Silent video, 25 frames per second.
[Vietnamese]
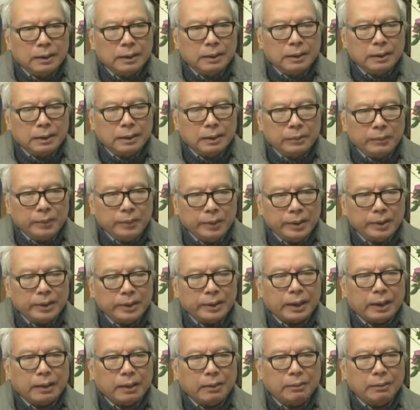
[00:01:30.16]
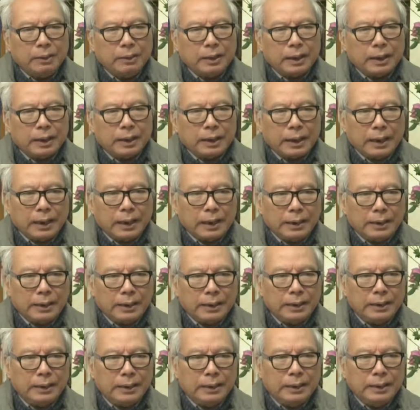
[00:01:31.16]
người ta khuyên cáo là các
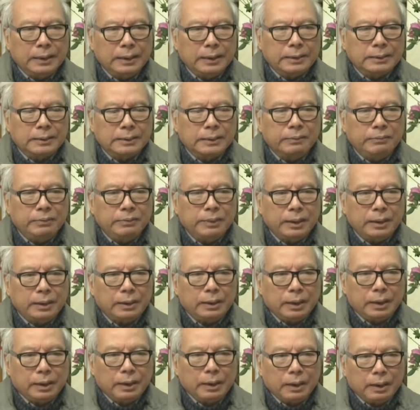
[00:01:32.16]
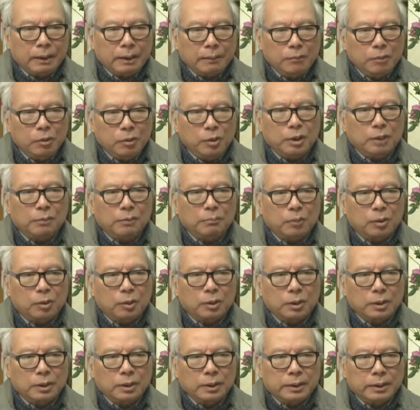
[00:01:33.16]
cái sinh viên là mua lần một
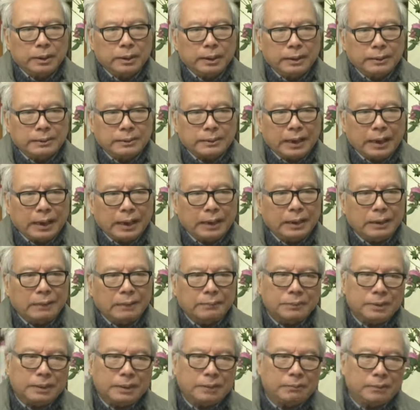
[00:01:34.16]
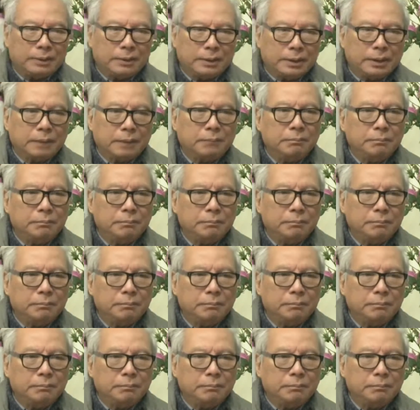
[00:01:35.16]
thì cái giá là trăm phần trăm